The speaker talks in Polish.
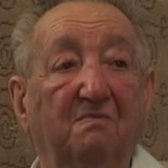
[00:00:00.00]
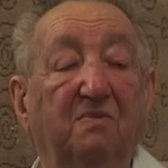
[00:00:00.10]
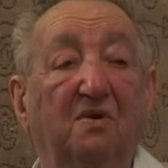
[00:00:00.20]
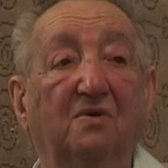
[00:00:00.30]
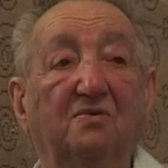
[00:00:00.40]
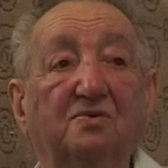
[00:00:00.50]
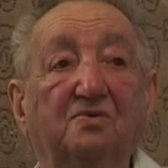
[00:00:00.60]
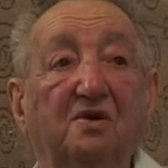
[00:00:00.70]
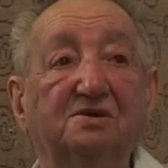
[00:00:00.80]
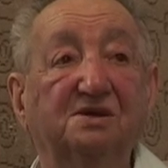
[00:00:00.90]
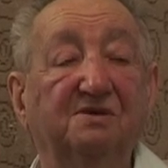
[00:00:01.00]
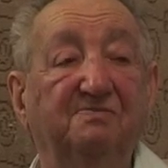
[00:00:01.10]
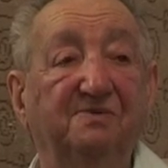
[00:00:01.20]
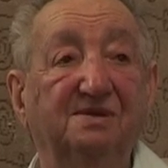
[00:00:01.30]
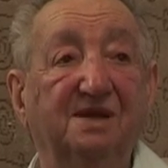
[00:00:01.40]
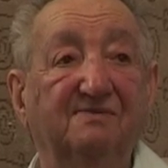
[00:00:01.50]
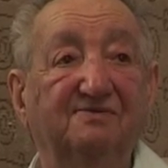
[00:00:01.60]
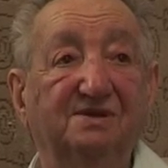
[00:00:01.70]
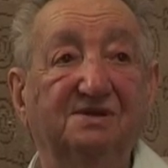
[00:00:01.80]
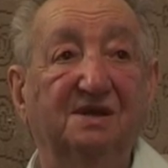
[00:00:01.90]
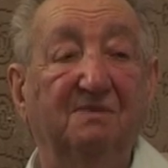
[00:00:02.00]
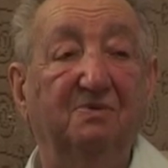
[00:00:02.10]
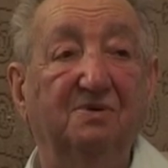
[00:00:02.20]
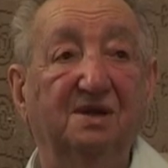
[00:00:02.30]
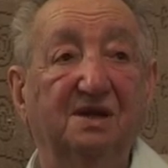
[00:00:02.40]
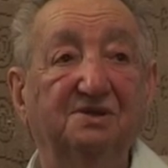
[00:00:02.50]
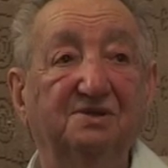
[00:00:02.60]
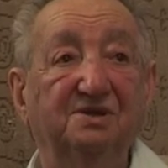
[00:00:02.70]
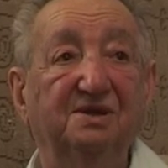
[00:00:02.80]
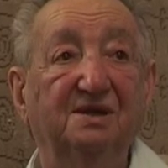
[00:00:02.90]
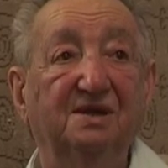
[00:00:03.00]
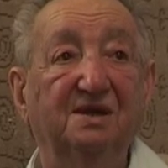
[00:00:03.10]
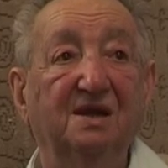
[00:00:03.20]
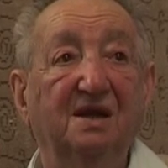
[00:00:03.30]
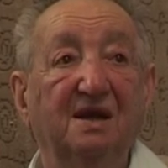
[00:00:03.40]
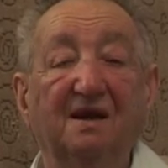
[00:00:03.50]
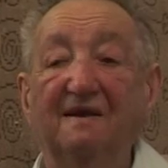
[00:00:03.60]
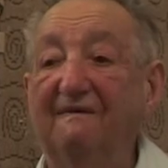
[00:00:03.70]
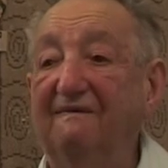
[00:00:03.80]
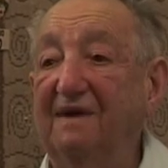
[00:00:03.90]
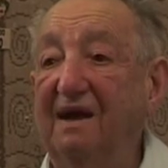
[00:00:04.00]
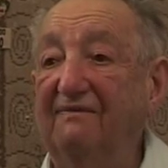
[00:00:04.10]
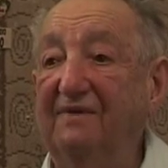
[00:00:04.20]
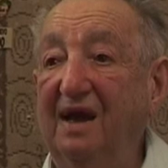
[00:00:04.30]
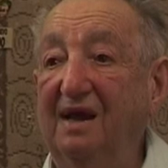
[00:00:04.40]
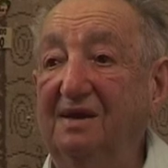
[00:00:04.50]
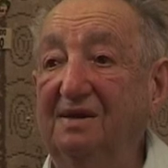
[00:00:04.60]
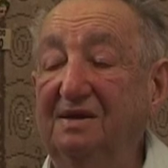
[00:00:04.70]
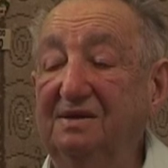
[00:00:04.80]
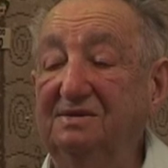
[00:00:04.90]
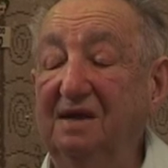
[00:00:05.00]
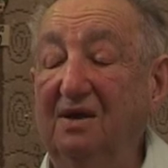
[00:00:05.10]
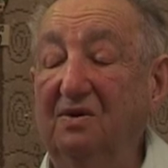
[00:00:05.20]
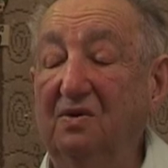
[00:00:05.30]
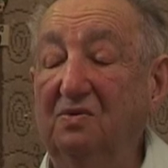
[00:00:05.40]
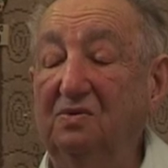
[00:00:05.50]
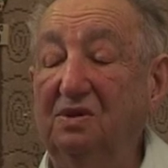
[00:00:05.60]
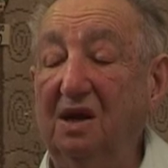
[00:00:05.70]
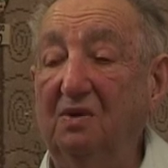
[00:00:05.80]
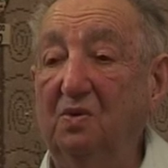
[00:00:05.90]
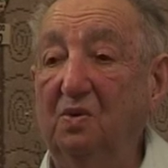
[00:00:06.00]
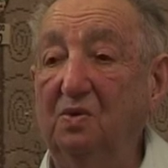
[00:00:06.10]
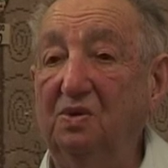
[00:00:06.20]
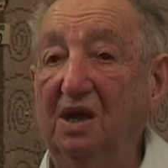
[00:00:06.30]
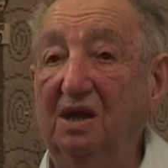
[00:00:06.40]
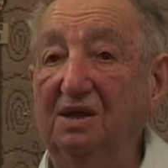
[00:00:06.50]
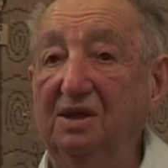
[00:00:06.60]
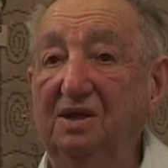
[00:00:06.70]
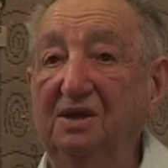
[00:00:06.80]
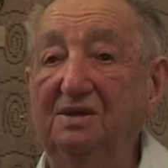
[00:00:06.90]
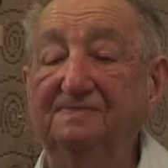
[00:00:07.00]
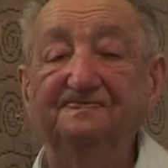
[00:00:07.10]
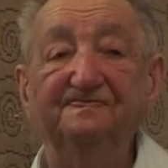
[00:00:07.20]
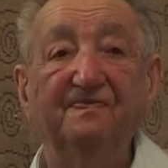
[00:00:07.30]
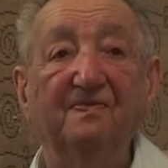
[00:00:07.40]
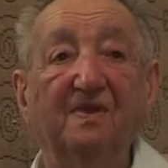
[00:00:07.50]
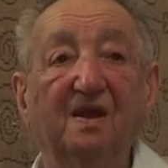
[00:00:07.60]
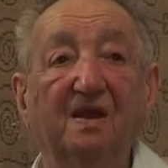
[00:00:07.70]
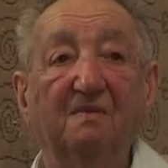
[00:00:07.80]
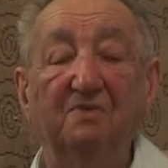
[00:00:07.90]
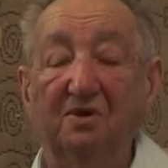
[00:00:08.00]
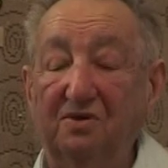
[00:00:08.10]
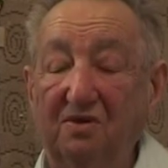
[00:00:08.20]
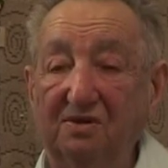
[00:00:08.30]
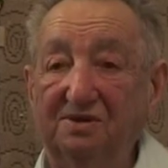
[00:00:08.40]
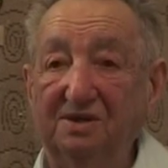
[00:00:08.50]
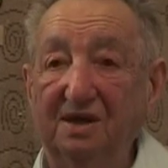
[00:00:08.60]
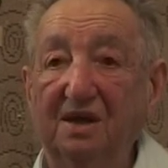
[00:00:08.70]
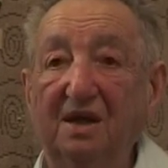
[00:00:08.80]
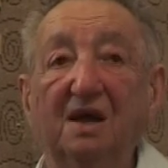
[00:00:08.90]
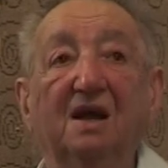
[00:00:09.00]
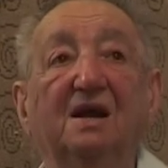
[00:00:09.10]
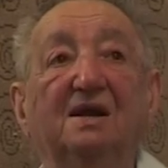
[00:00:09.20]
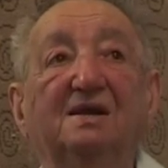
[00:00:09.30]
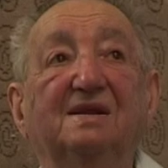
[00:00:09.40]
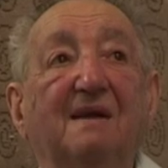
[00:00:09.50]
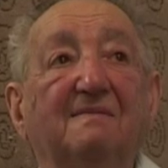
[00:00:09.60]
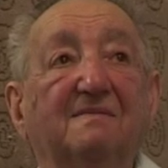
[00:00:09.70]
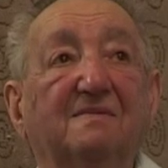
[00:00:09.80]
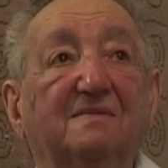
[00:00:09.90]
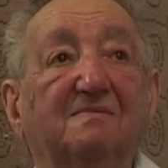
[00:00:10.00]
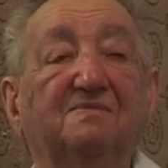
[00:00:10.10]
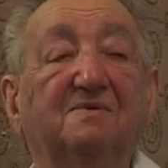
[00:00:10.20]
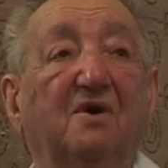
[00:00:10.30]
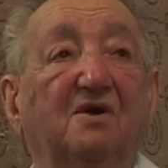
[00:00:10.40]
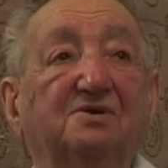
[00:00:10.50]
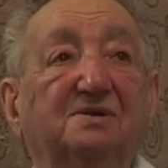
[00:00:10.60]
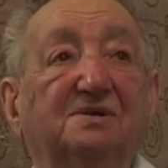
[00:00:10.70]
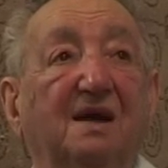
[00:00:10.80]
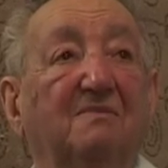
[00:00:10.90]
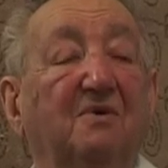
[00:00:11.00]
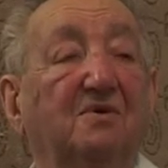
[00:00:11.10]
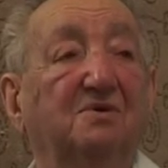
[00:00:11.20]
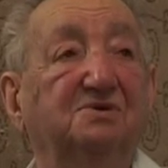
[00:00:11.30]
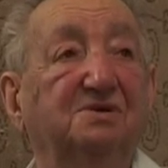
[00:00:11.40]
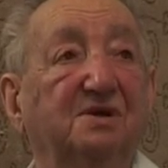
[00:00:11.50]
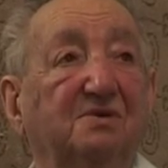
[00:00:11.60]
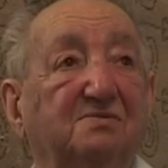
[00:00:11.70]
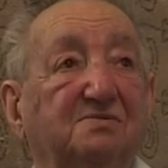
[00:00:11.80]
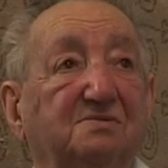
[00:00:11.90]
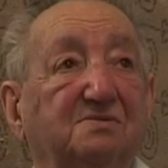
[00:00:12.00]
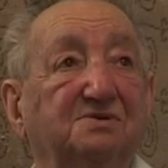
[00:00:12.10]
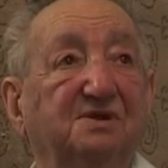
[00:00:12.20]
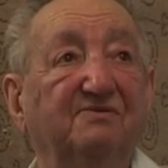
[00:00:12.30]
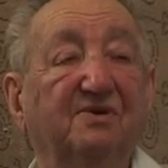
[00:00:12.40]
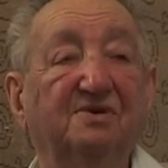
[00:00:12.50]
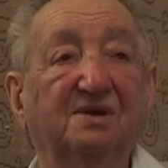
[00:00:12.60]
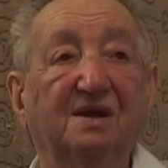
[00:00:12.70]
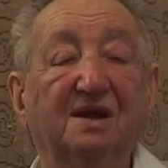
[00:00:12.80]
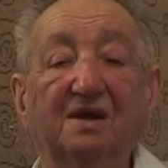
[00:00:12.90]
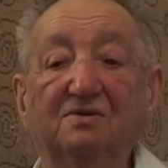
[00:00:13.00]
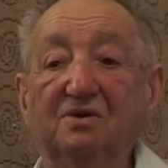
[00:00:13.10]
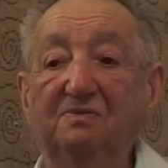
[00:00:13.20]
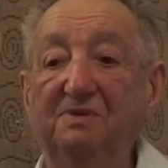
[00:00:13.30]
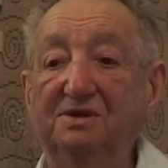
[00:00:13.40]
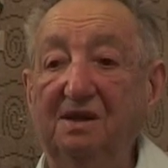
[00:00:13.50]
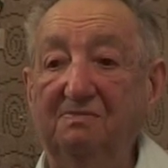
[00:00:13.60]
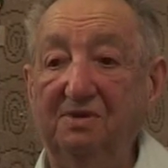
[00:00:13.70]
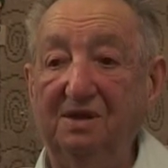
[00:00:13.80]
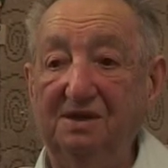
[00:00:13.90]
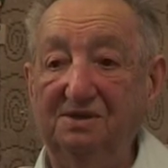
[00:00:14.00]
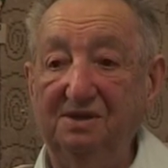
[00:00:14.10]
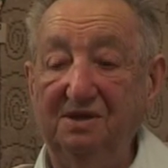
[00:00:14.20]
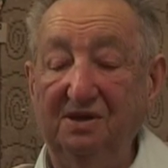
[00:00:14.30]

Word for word: bo Rutkowski pisał wszystkie podręczniki w kawiarni na rogu Trauguta i Piotrkowskiej. I tam chodził tam o godzinie 9 rano i pisał podręcznik